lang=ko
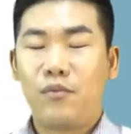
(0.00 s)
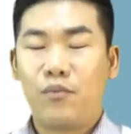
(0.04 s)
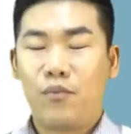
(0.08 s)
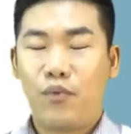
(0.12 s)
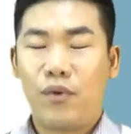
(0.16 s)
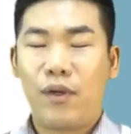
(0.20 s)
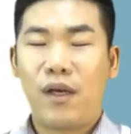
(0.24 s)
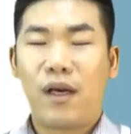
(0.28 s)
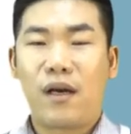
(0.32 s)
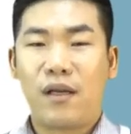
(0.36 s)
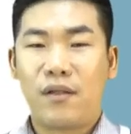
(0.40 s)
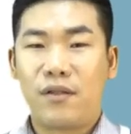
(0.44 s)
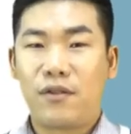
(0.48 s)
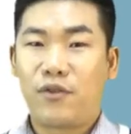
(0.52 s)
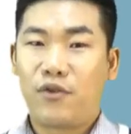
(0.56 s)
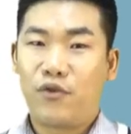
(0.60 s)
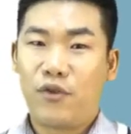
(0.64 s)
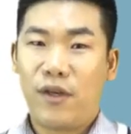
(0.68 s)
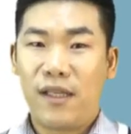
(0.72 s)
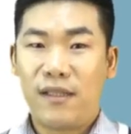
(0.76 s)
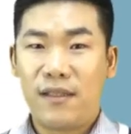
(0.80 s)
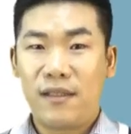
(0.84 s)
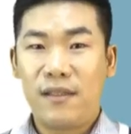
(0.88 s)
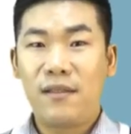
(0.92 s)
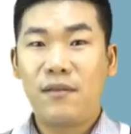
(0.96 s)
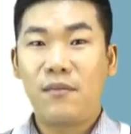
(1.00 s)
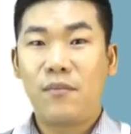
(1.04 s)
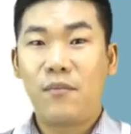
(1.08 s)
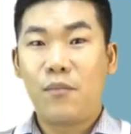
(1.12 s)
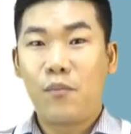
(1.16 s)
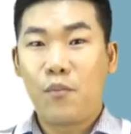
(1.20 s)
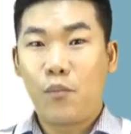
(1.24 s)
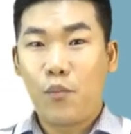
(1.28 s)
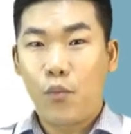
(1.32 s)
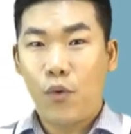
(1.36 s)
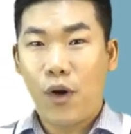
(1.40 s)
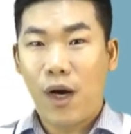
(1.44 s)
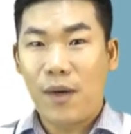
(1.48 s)
부양 가족 수에는
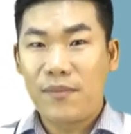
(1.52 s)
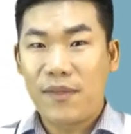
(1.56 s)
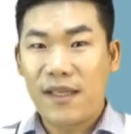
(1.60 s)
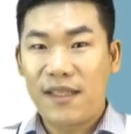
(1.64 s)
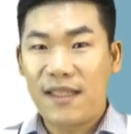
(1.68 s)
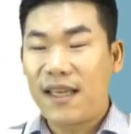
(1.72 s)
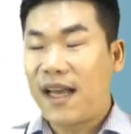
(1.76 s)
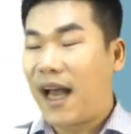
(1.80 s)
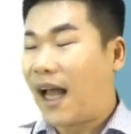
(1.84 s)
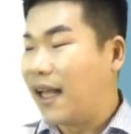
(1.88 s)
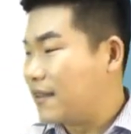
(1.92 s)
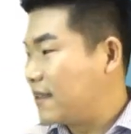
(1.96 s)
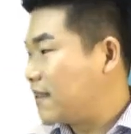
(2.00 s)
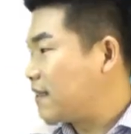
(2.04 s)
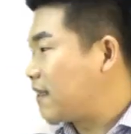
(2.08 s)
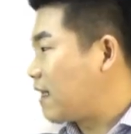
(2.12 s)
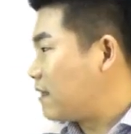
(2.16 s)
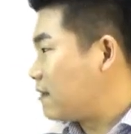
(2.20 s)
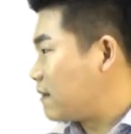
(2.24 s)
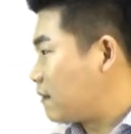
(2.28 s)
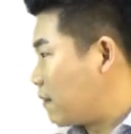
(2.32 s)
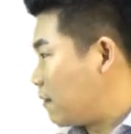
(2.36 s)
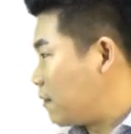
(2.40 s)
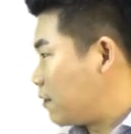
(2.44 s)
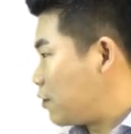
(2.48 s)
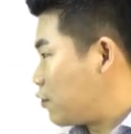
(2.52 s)
포함되지 않는다는 것